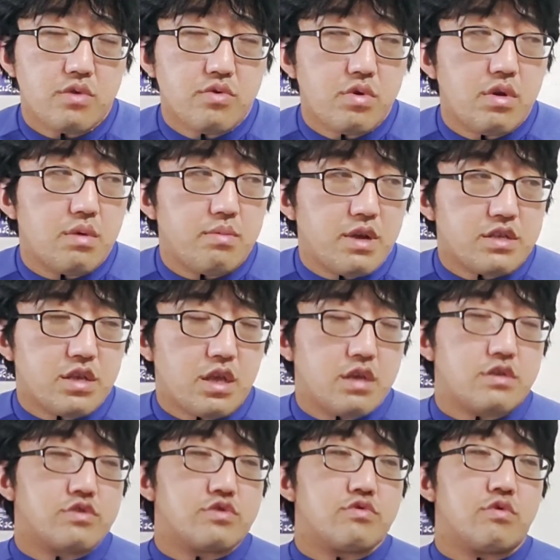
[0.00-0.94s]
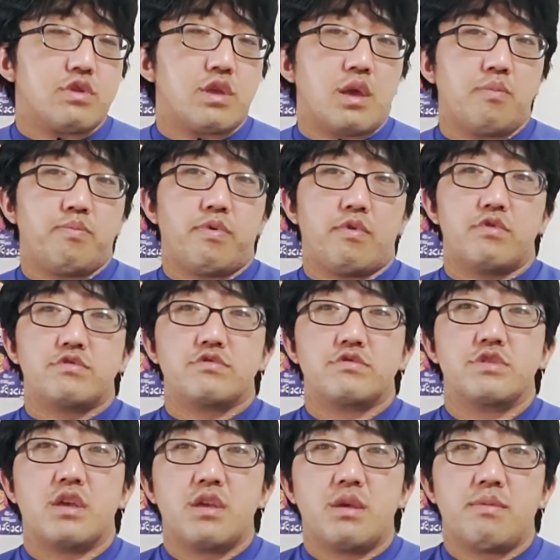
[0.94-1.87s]
例えば選手の年俸
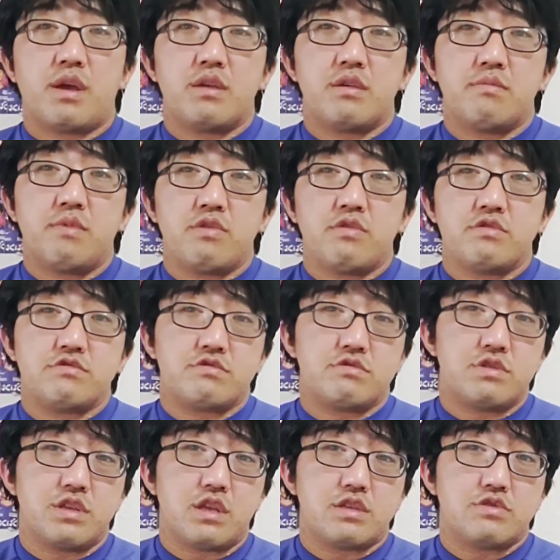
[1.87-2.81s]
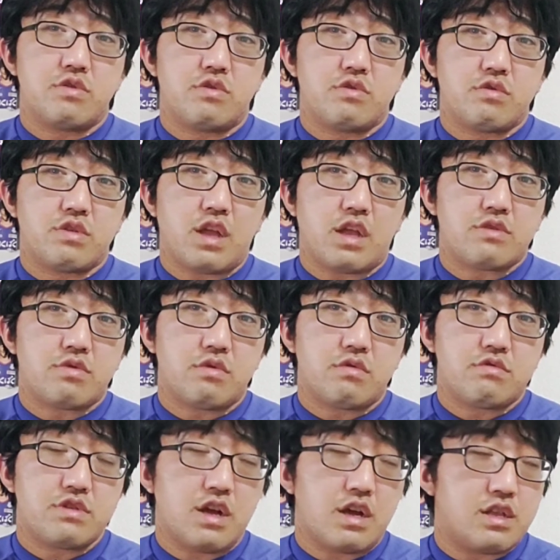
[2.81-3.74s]
順で言えば今の順位でちょうど妥
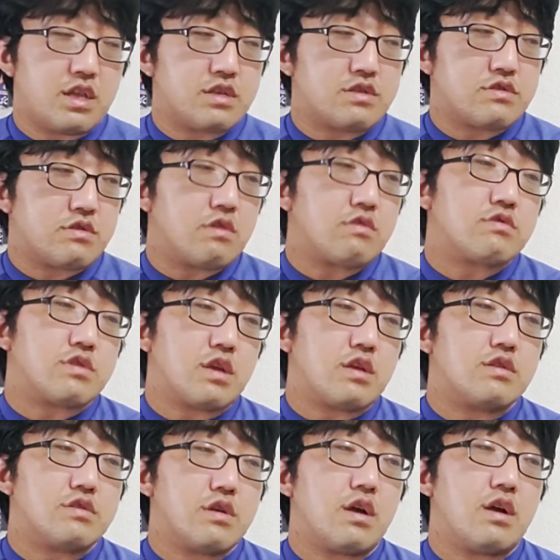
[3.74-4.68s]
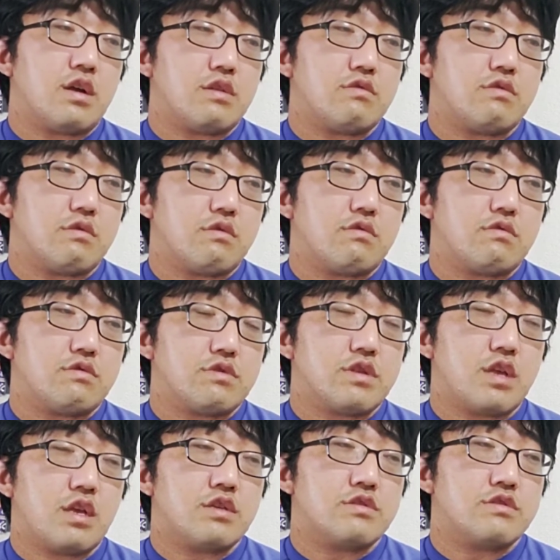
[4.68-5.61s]
当ぐらいですよってあの
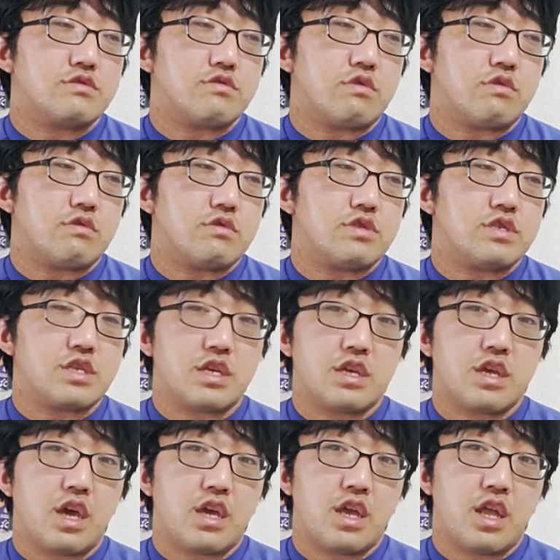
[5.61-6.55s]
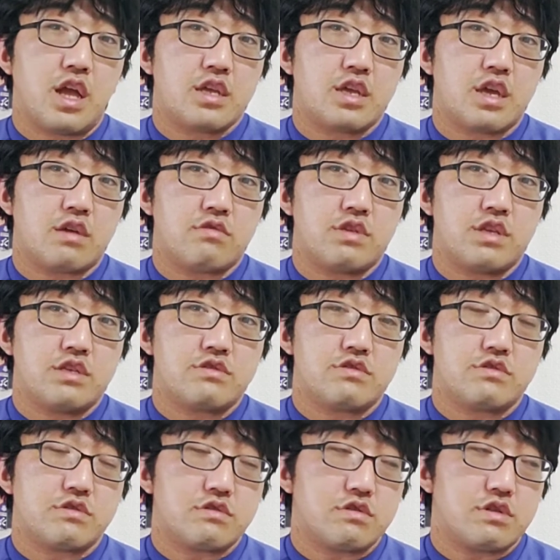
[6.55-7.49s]
選手の人件費ランキング
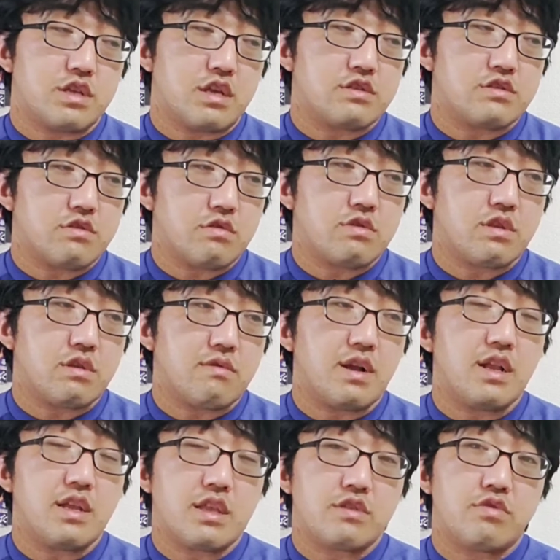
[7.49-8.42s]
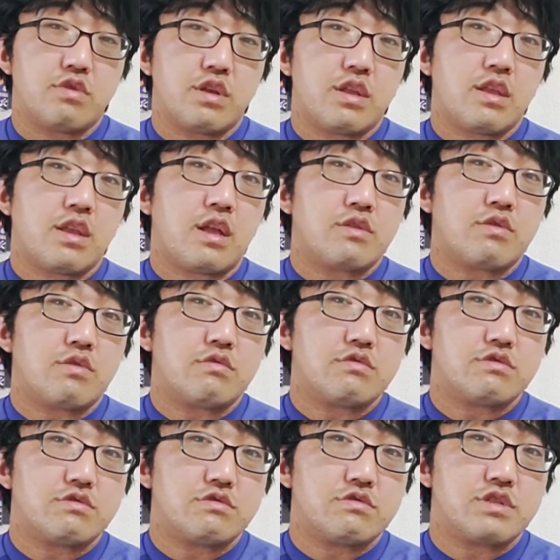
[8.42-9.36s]
29位ですよって言われてそれで納
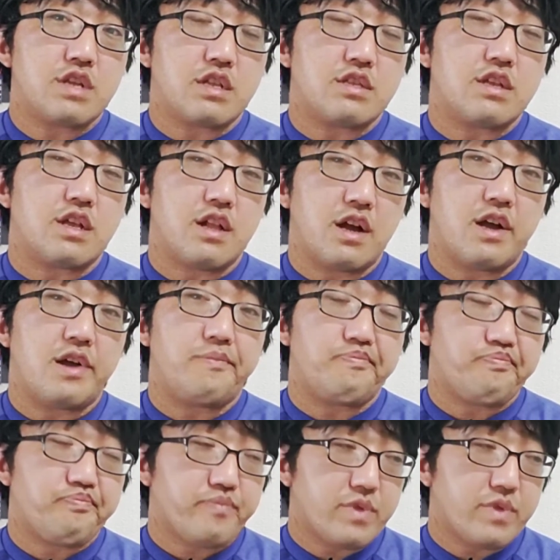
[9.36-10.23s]
得するんだったら